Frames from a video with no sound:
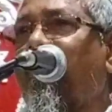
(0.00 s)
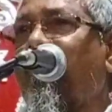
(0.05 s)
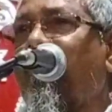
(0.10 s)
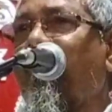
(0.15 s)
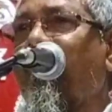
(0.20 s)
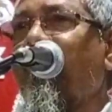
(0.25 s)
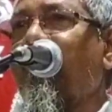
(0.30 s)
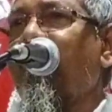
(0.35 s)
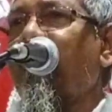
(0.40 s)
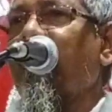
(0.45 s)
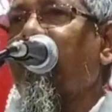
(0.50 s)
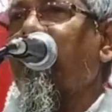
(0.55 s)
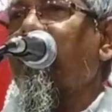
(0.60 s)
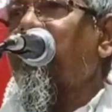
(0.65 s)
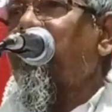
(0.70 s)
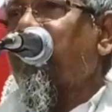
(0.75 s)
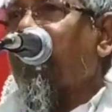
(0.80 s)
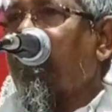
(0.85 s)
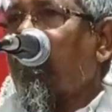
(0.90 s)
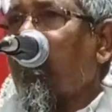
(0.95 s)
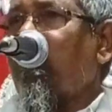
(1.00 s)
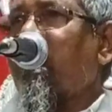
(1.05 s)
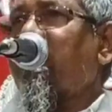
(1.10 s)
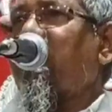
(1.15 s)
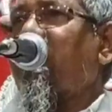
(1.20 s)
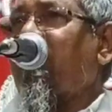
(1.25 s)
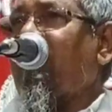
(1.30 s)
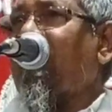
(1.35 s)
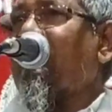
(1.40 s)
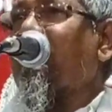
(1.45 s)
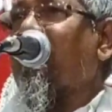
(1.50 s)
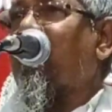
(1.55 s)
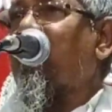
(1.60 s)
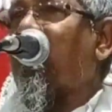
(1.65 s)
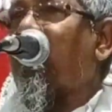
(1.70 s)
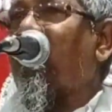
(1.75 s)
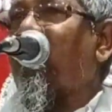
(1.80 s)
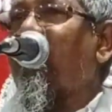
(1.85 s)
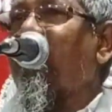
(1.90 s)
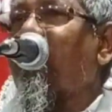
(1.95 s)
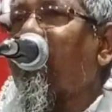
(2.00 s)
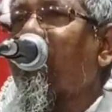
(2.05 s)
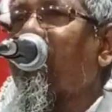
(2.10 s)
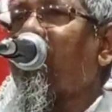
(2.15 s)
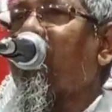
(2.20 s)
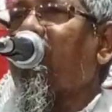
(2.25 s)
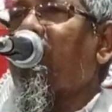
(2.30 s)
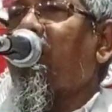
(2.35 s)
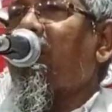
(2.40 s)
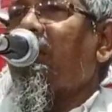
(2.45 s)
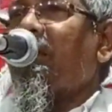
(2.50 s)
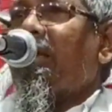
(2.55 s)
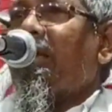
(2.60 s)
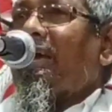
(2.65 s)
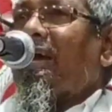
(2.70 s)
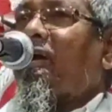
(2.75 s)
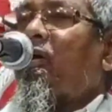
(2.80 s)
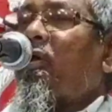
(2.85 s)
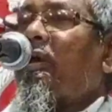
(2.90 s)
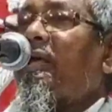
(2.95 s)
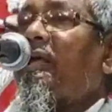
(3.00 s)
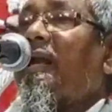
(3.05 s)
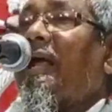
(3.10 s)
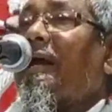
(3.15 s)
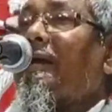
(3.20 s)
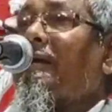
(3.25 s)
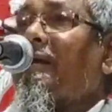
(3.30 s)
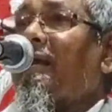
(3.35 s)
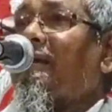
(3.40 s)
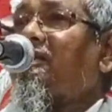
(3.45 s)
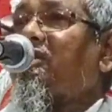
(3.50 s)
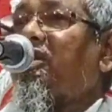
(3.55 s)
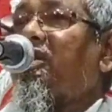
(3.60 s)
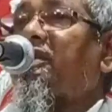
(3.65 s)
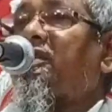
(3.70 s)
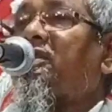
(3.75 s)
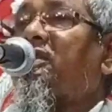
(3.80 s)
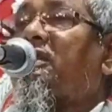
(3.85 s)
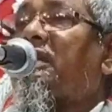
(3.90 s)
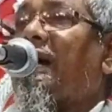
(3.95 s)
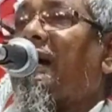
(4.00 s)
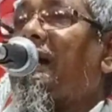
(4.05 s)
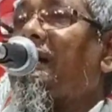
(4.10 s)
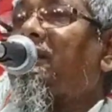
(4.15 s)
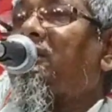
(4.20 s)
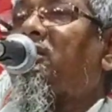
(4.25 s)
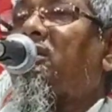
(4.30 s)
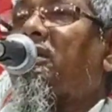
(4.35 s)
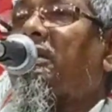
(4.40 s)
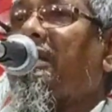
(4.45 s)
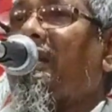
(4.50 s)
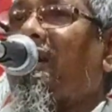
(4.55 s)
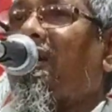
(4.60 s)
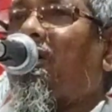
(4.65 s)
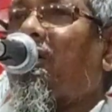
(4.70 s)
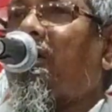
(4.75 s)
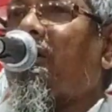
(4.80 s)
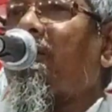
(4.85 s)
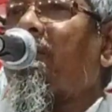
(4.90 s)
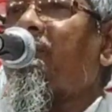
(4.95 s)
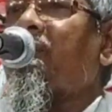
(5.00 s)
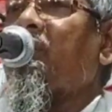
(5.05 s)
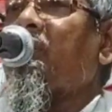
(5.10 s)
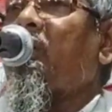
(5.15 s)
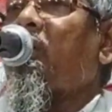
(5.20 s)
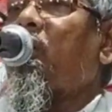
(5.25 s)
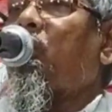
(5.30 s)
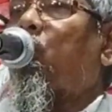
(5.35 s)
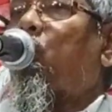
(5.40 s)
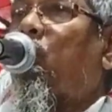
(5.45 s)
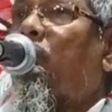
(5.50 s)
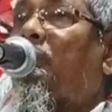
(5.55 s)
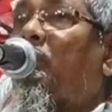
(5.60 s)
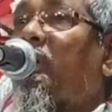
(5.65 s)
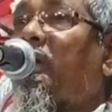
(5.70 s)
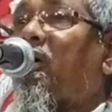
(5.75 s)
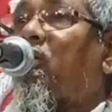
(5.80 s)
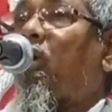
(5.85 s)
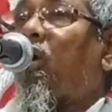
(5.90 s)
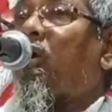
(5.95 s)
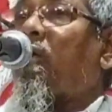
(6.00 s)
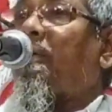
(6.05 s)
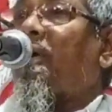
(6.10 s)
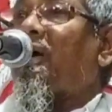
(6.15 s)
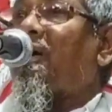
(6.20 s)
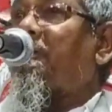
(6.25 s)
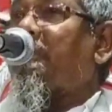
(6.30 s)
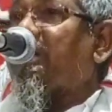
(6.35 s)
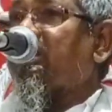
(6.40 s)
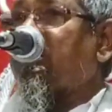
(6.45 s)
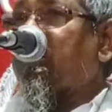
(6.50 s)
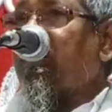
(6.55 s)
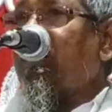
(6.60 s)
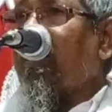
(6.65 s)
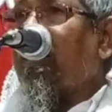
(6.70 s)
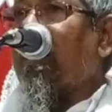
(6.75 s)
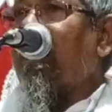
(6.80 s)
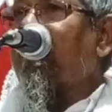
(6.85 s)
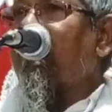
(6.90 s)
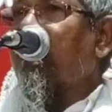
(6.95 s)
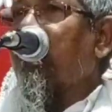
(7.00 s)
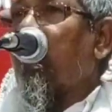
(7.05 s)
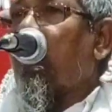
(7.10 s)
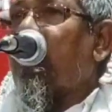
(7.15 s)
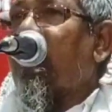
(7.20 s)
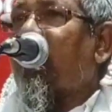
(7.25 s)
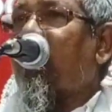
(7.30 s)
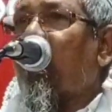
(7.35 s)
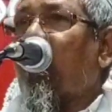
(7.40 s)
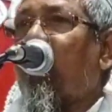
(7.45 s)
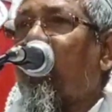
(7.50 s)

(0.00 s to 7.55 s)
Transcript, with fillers: হয় যে কোনো জিনিস রান্না করা হয় এখন এই রান্নার জিনিস যেটা হাড়িতে দেয়া হয় উপরে গরম হয় বেশি না হাড়ির তলায়